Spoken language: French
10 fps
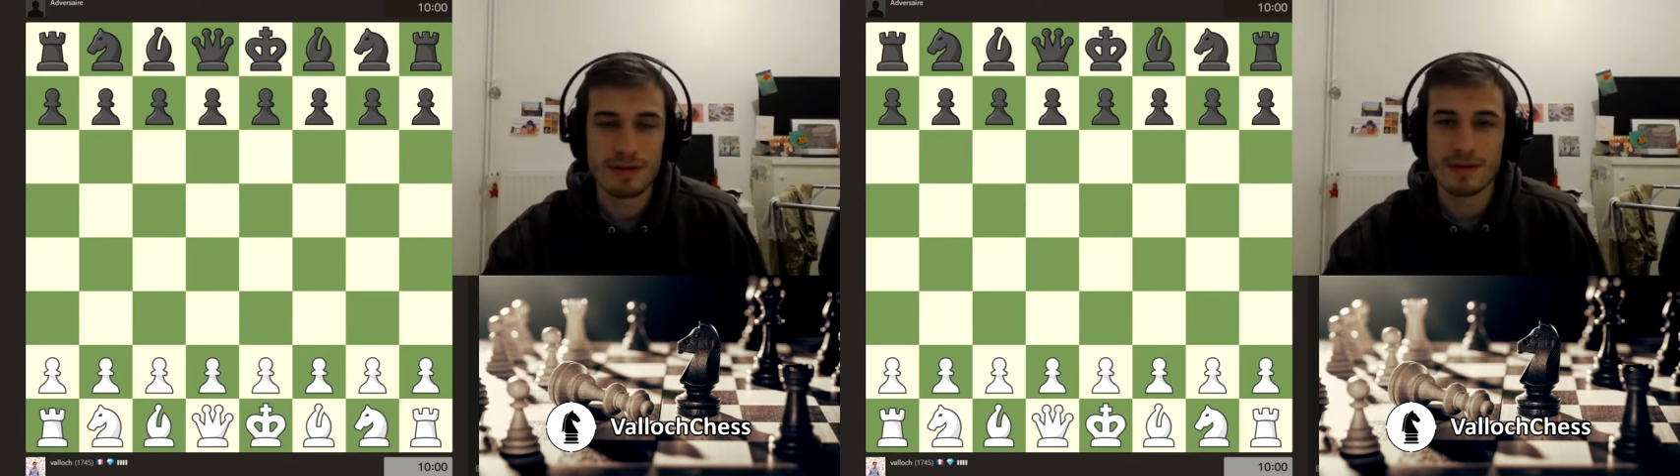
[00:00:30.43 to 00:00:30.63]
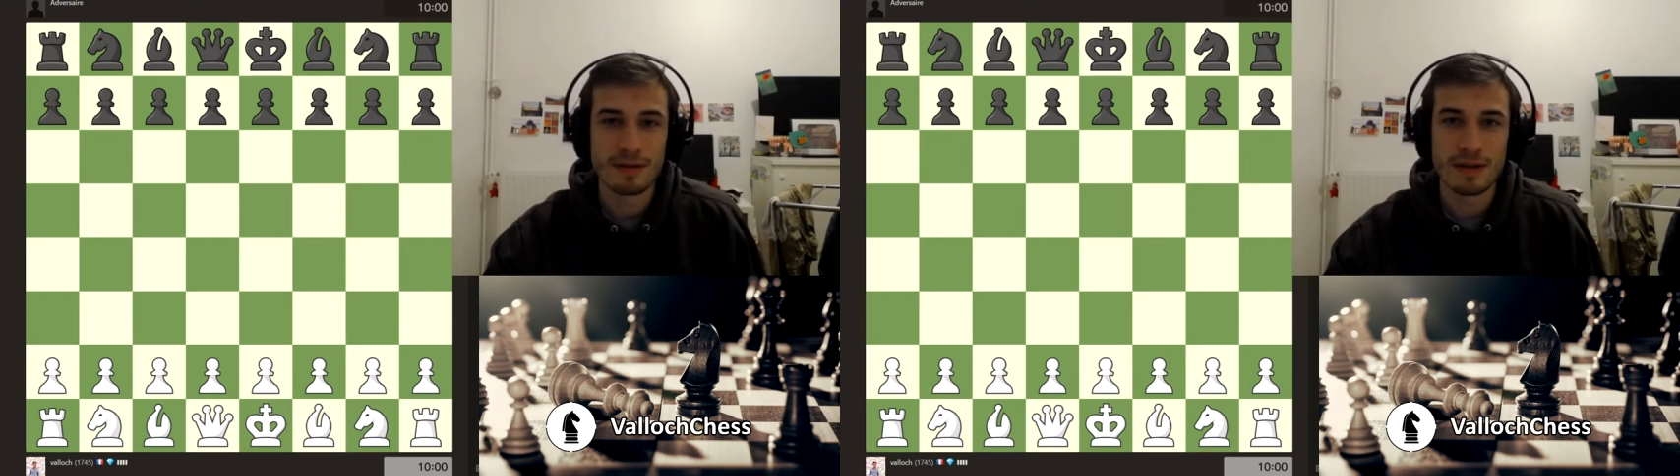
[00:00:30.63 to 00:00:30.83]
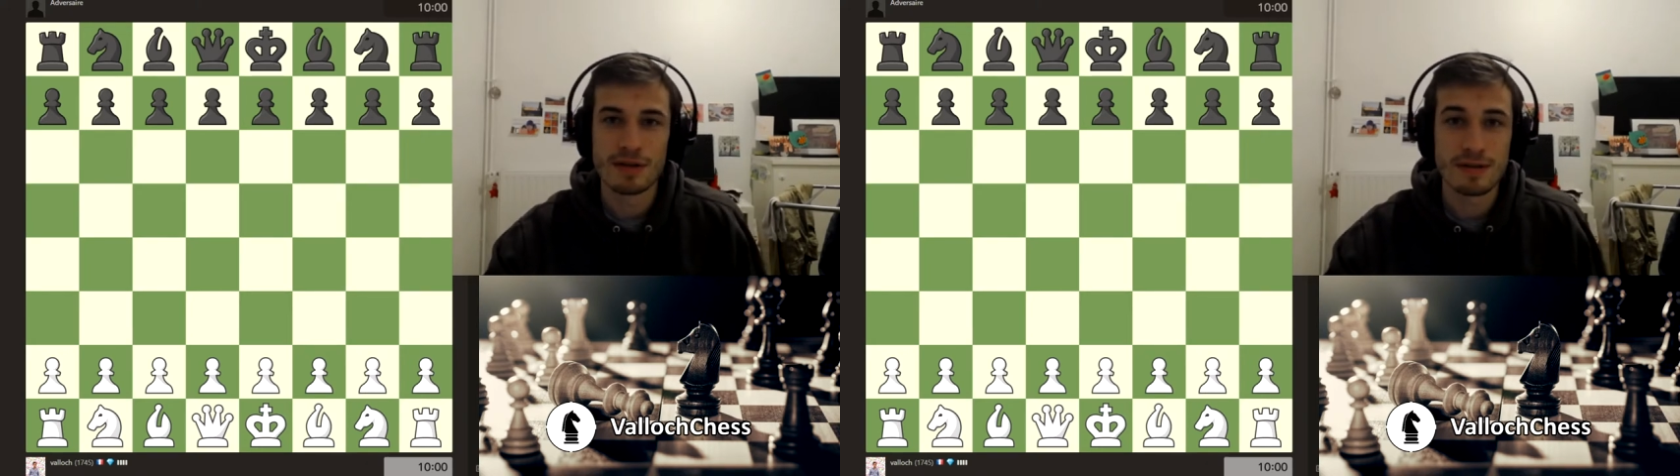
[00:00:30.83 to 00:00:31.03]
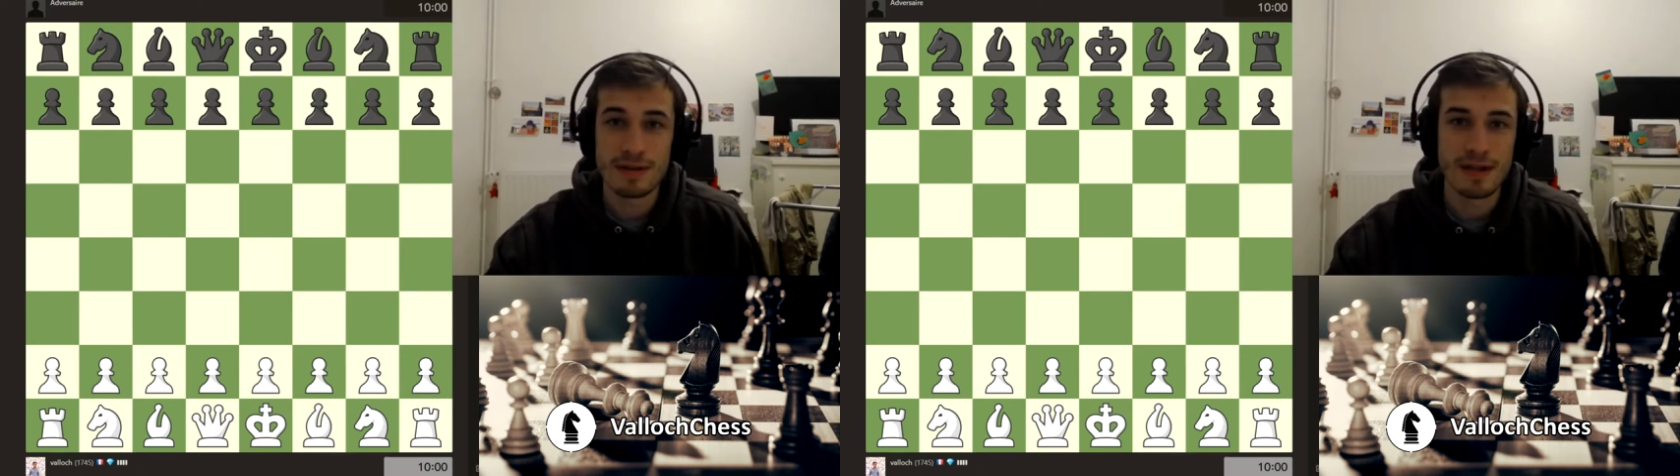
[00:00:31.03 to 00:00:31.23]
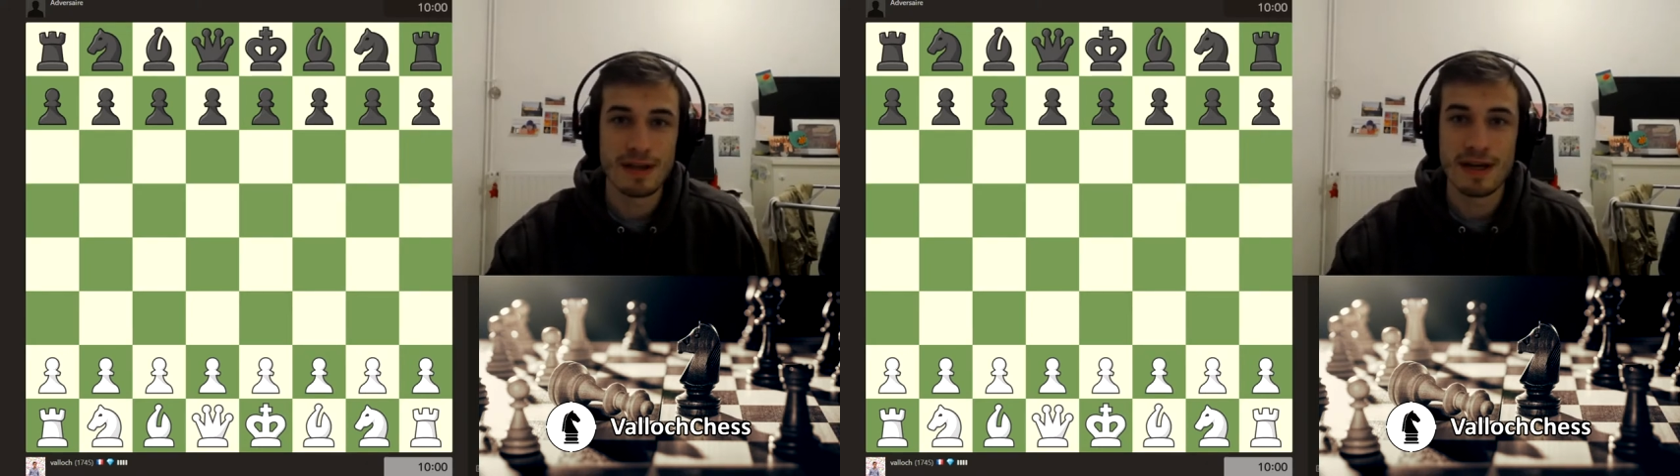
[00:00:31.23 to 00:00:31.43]
t'as eu ta chance, ça
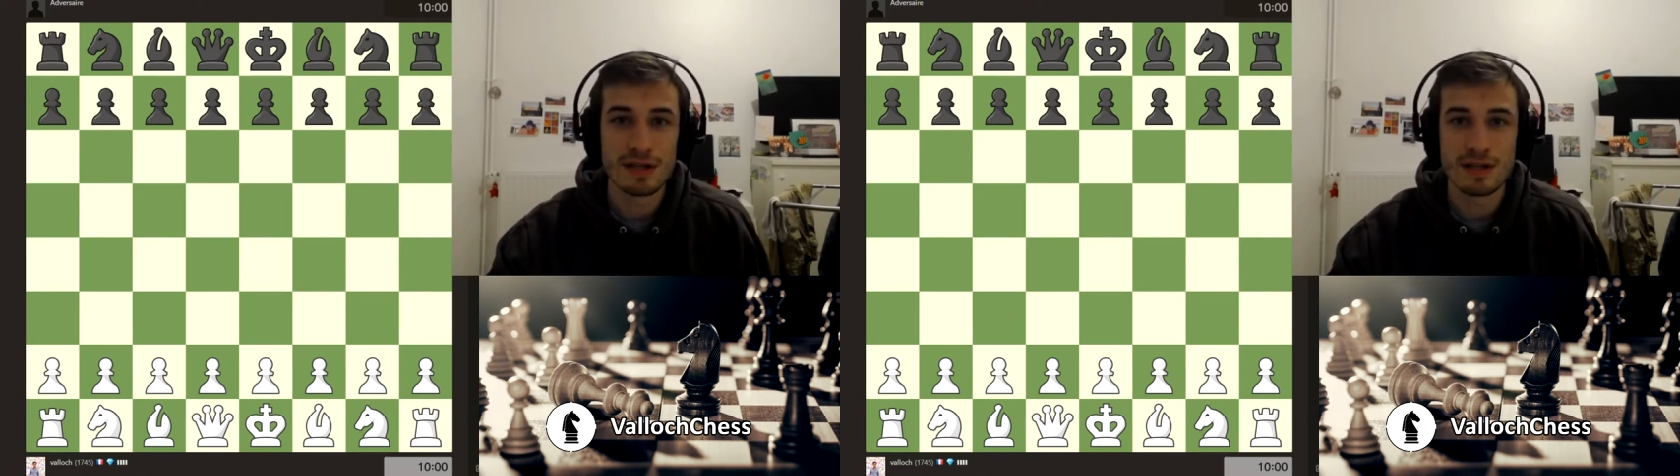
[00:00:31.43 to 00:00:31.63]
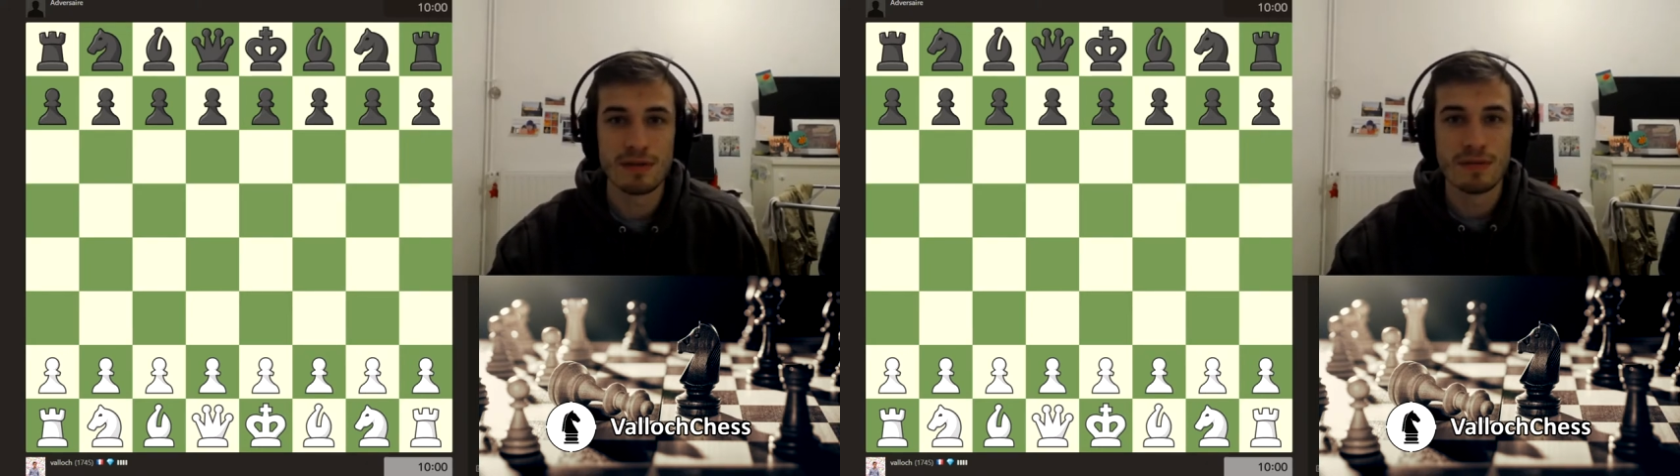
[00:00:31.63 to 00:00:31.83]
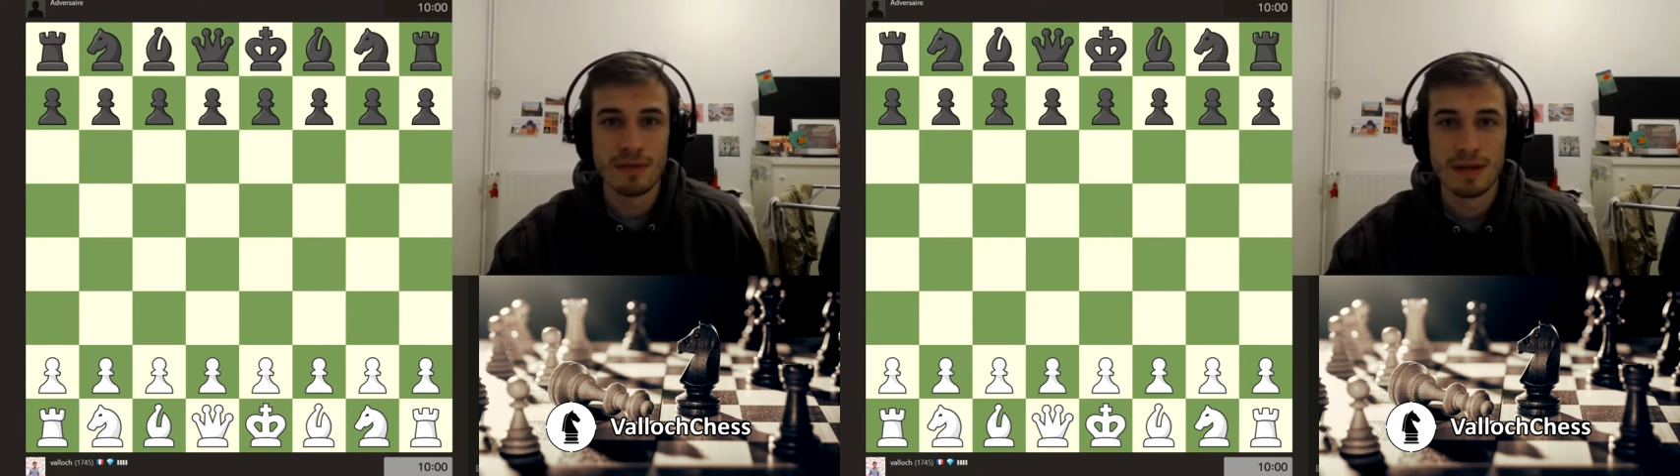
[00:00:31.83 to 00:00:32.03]
dégage, c'est tout.